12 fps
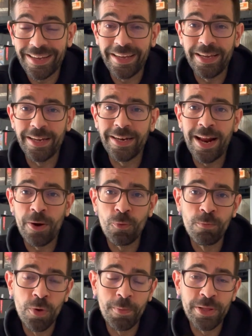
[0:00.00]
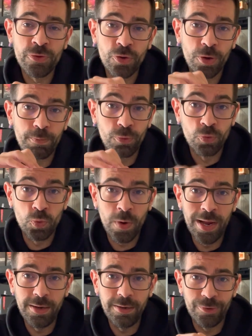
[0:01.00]
que en algún momento
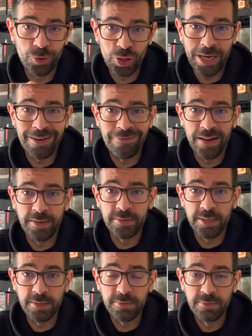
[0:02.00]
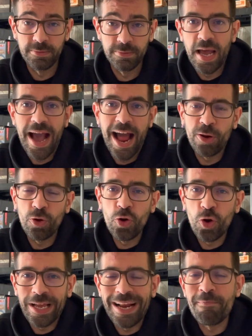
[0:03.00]
puntual nos haga falta. Algo en
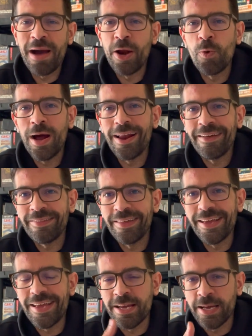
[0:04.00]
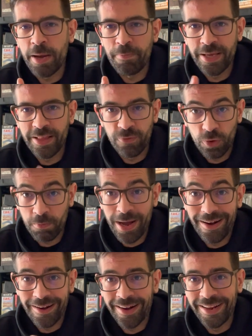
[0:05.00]
lo que el manual hace hincapié de
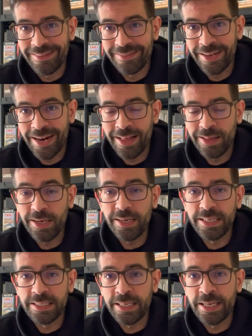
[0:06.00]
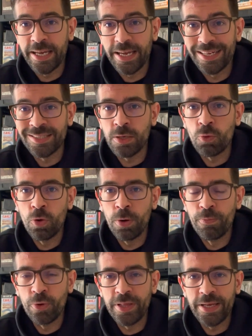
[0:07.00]
forma reiterada es en que este
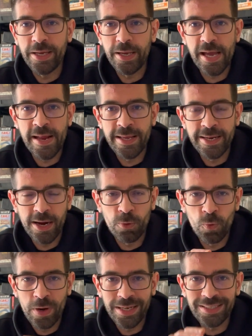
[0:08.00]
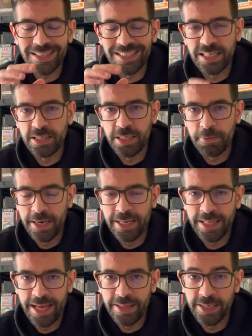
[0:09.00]
juego puede herir algunas
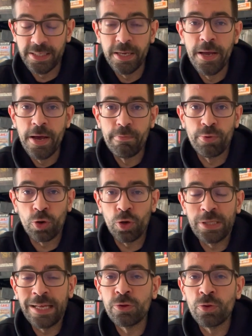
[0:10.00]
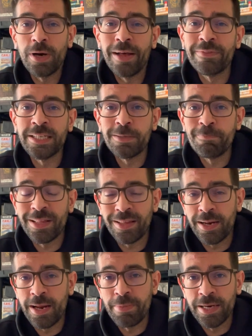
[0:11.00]
sensibilidades. Por lo tanto, antes de
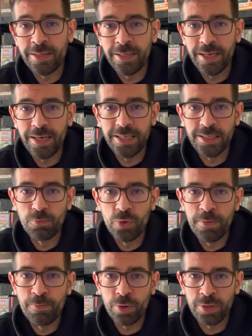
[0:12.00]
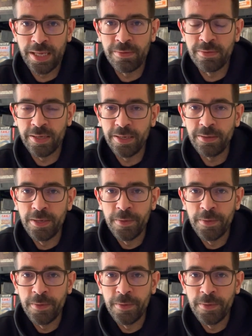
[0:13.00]
empezar la partida es muy importante